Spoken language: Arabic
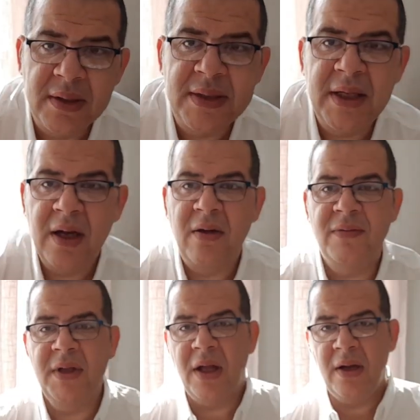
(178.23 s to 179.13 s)
تصير
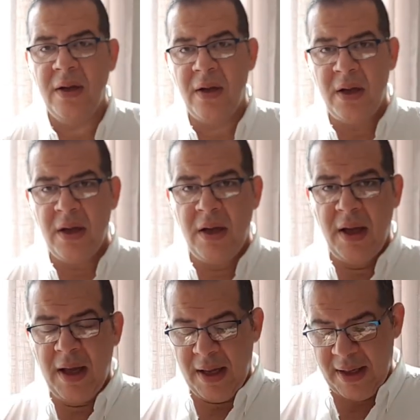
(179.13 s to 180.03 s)
افضل
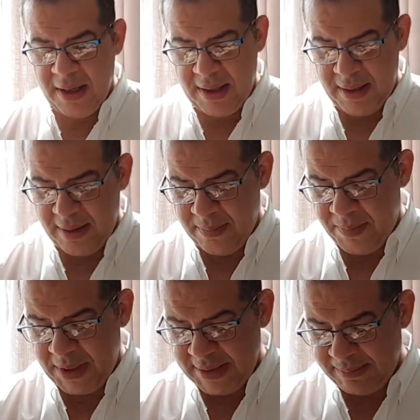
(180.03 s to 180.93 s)
آه،
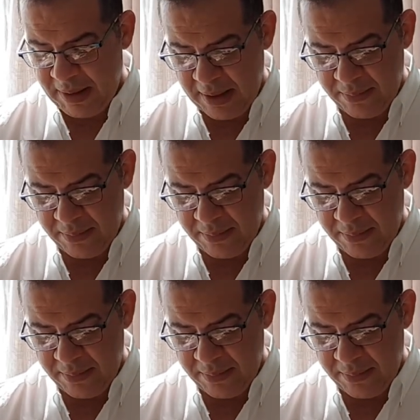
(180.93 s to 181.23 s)
بالنسبه